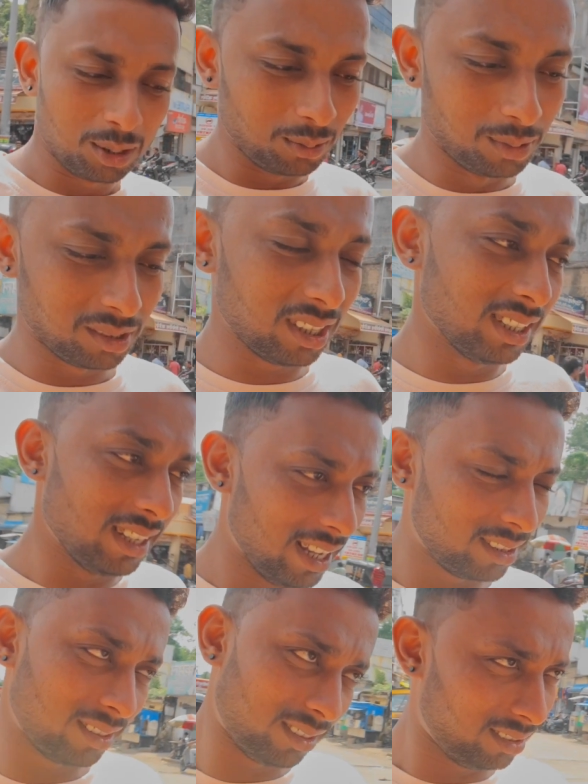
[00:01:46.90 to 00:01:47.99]
तो वो सहजाद
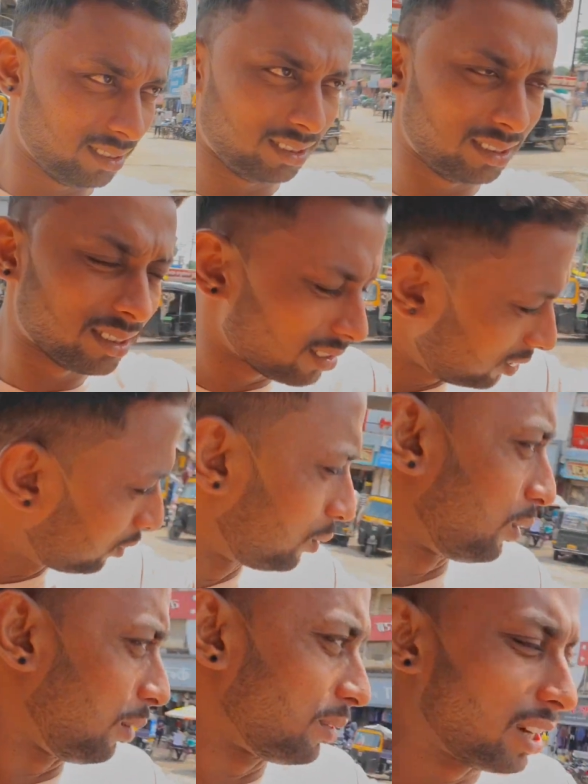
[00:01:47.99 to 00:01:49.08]
तो
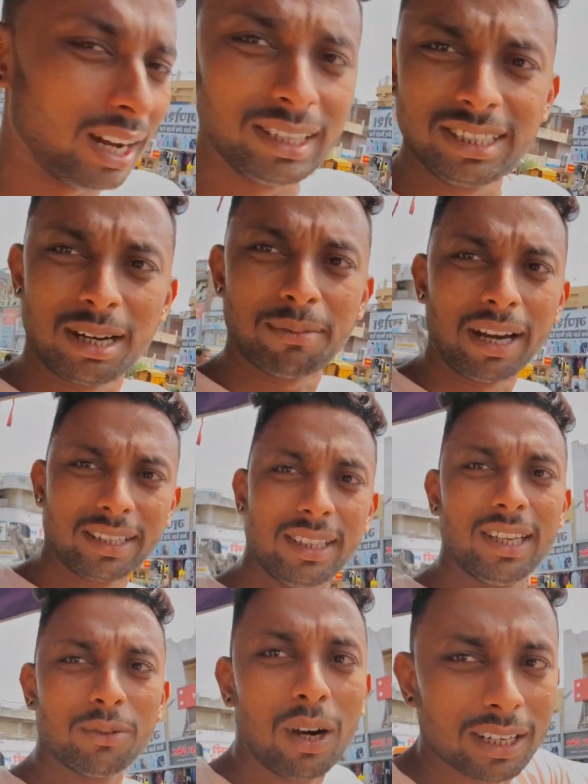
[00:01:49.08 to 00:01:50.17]
हमने गाड़ी जमा की
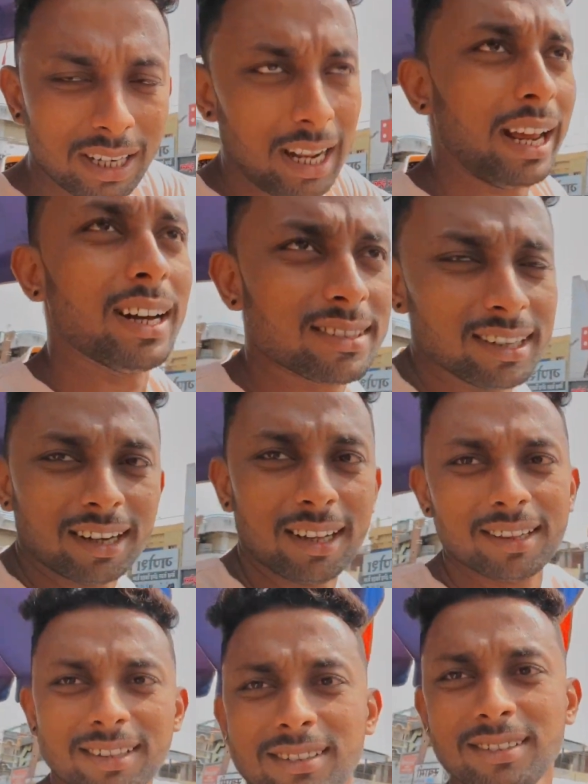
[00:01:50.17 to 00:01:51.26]
थी वो अकेला आएगा सिंगल